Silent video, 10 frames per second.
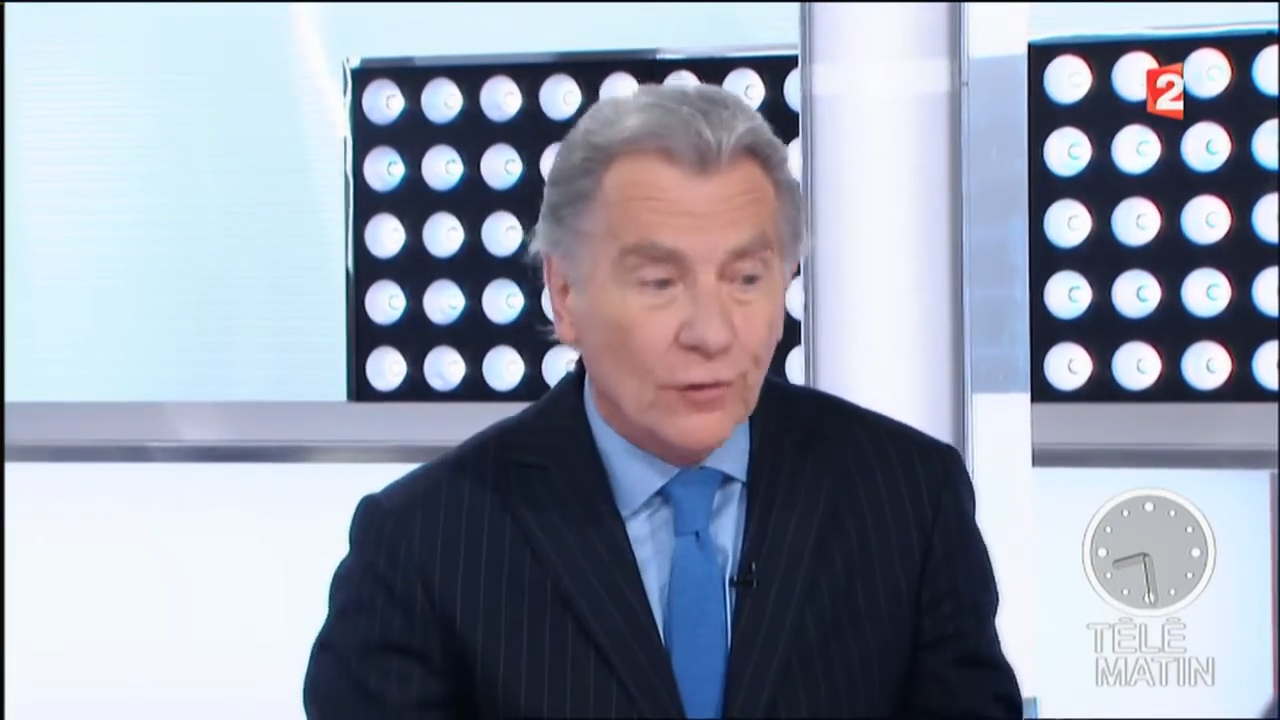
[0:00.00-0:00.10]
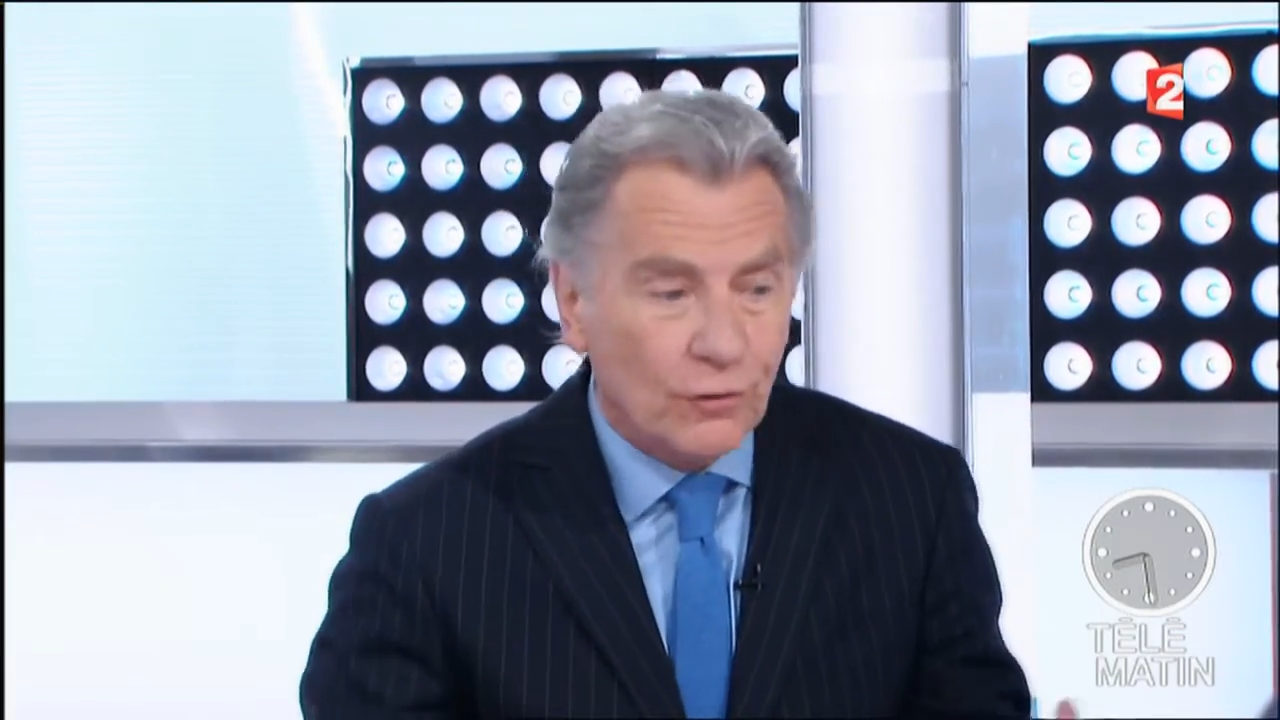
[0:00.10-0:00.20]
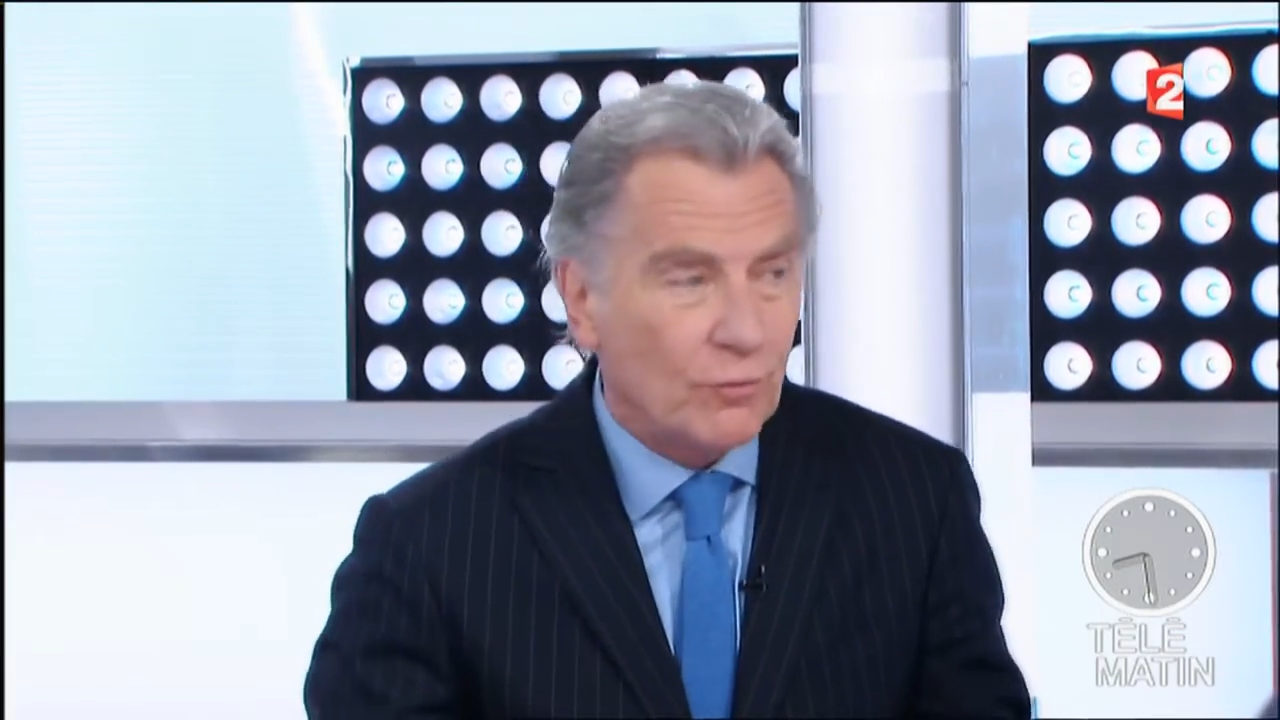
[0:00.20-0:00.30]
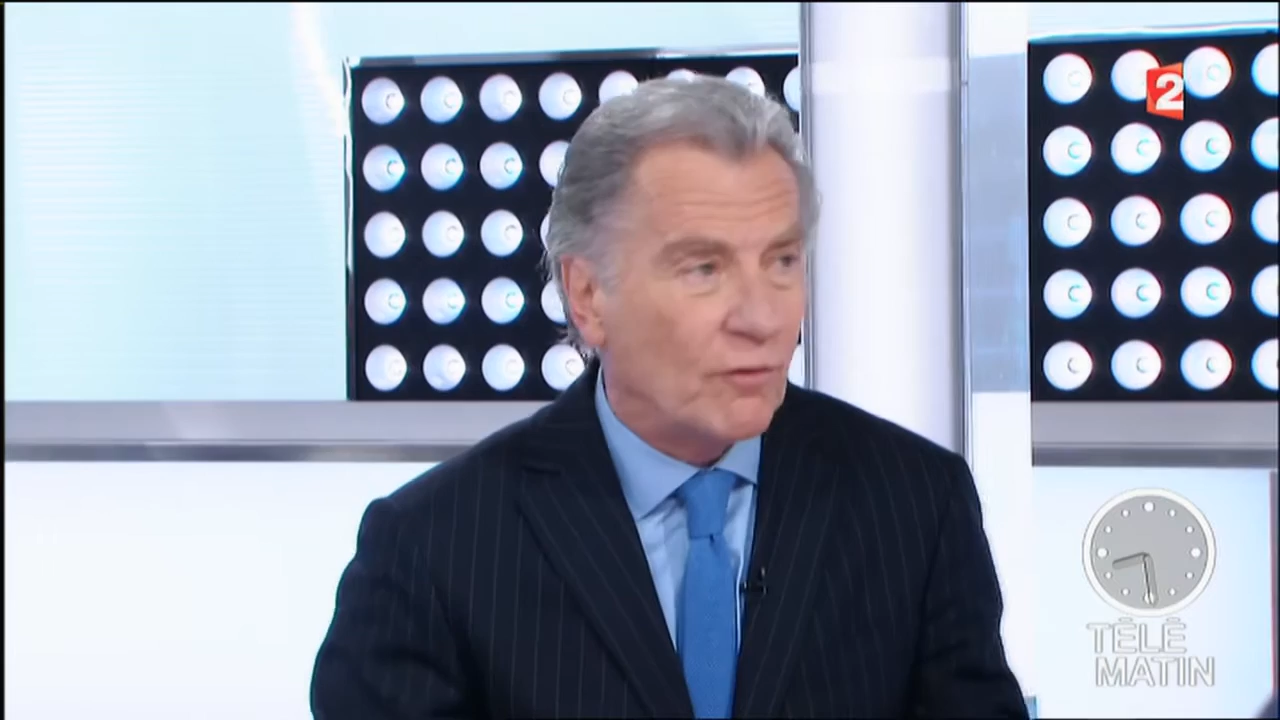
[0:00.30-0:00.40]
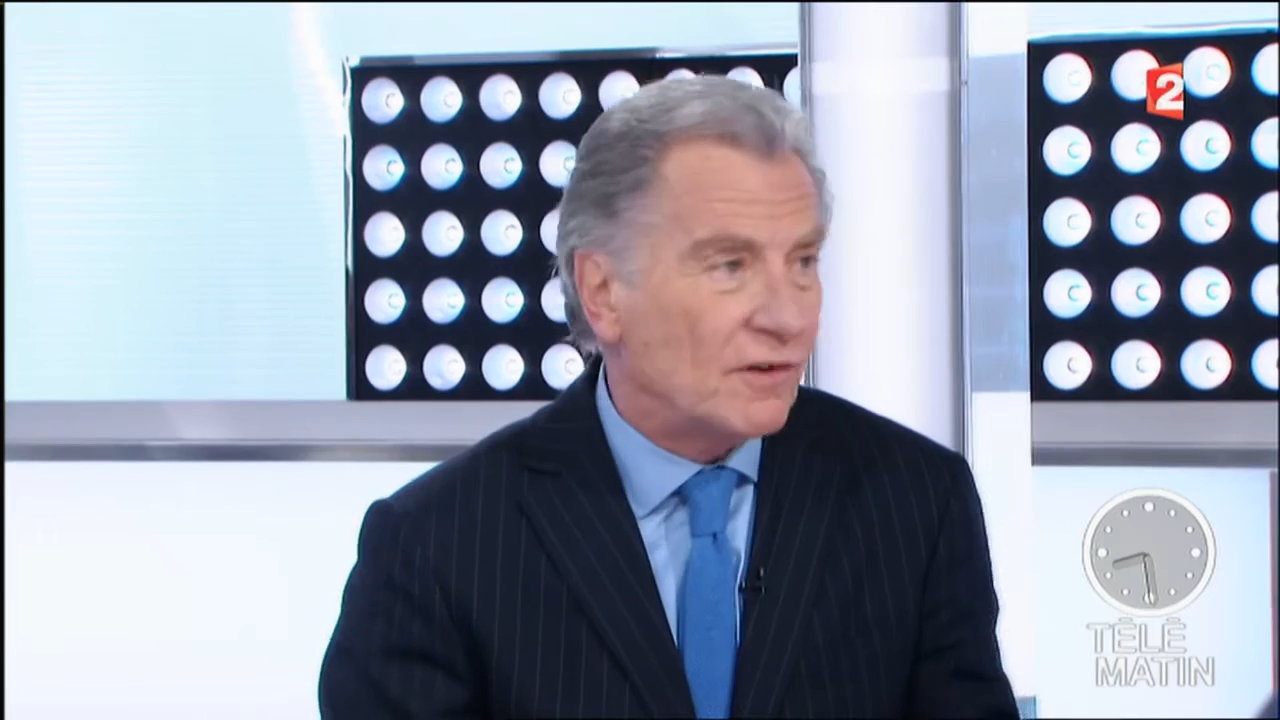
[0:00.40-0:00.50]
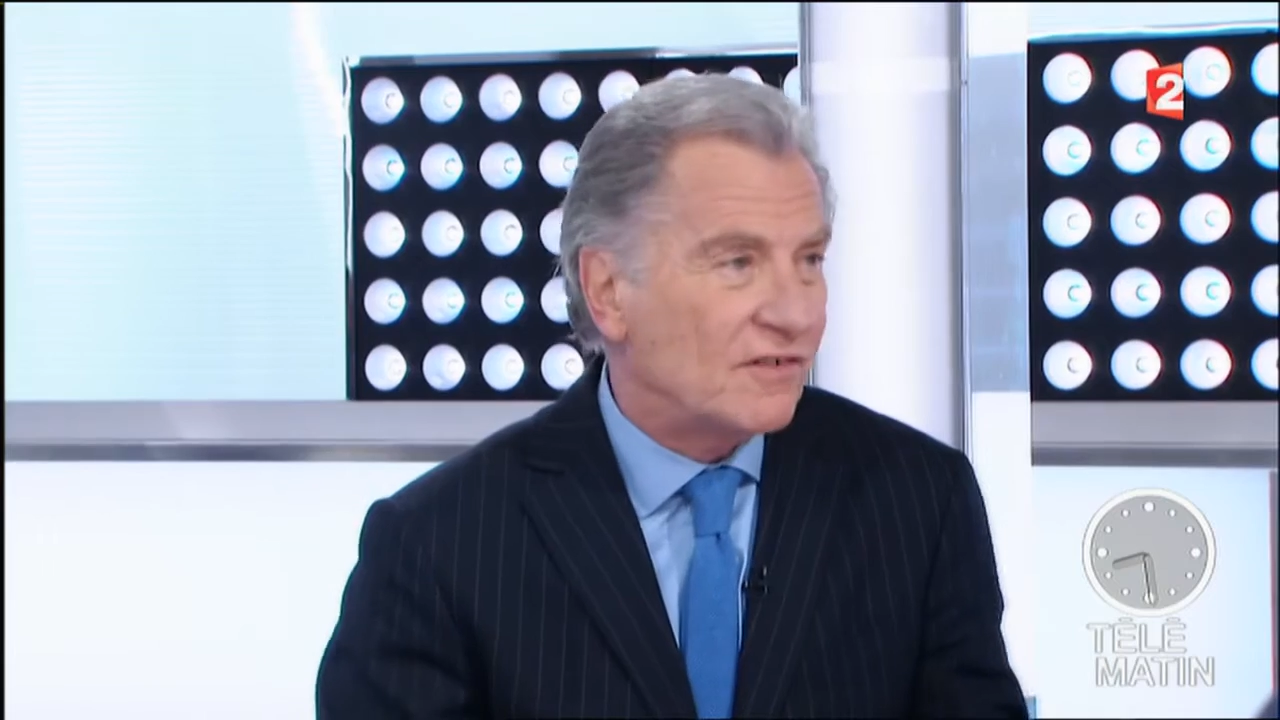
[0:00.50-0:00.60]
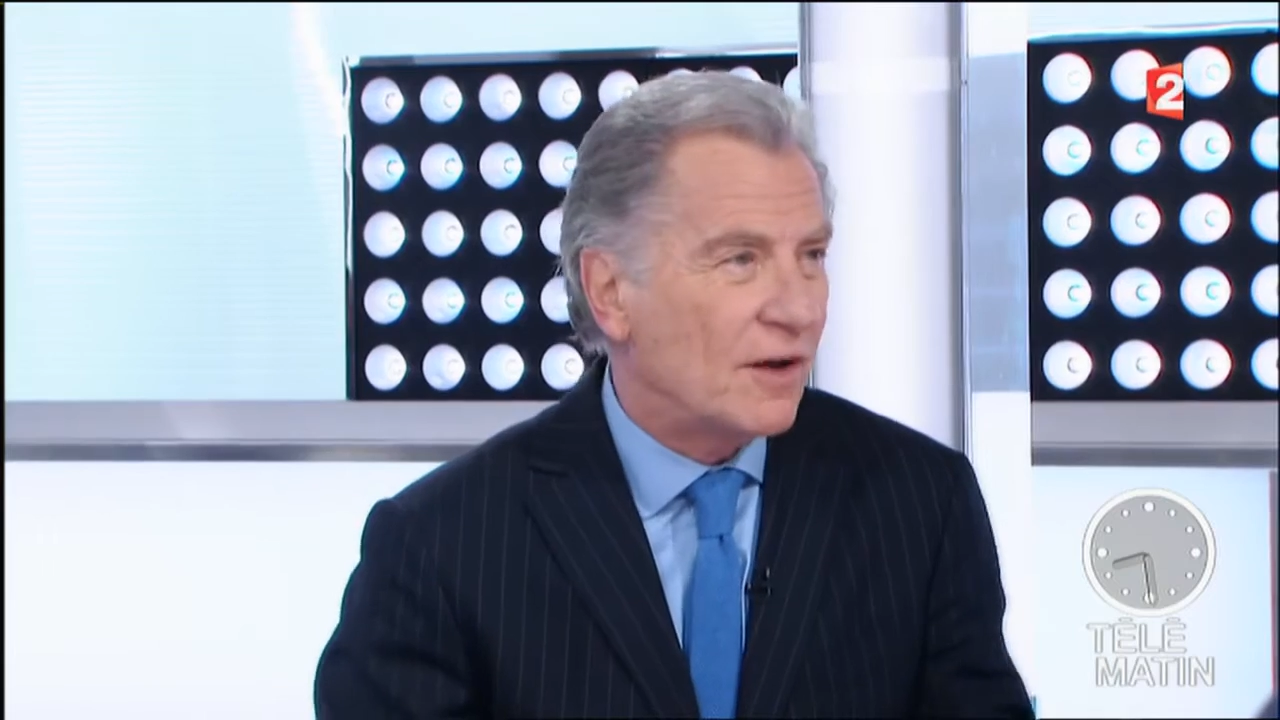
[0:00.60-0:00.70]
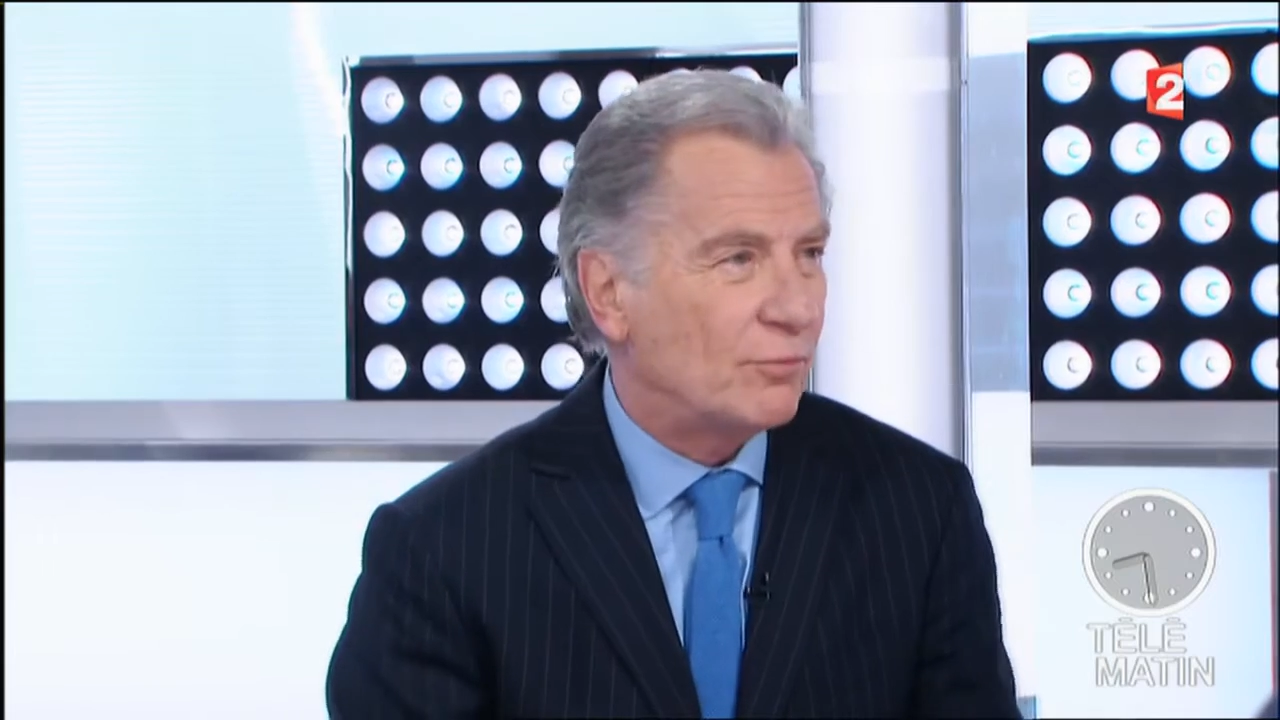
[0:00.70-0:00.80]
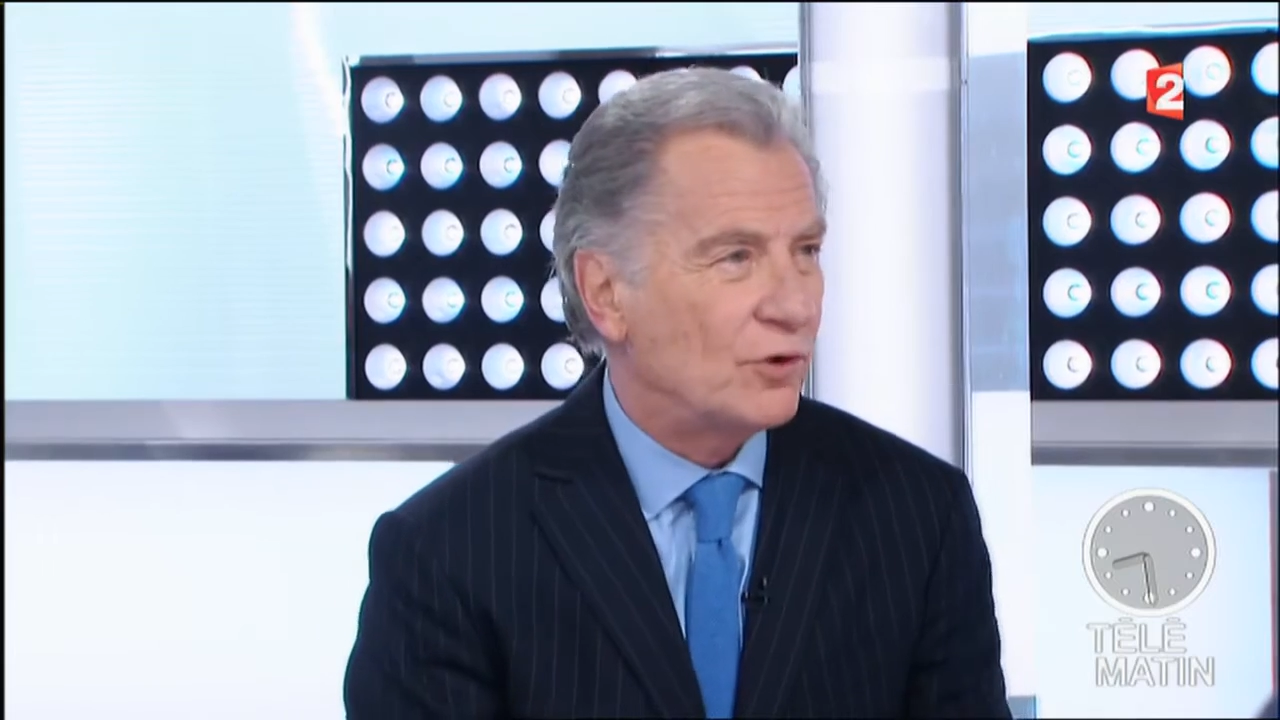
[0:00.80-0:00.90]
Oui, mais enfin, c'est un peu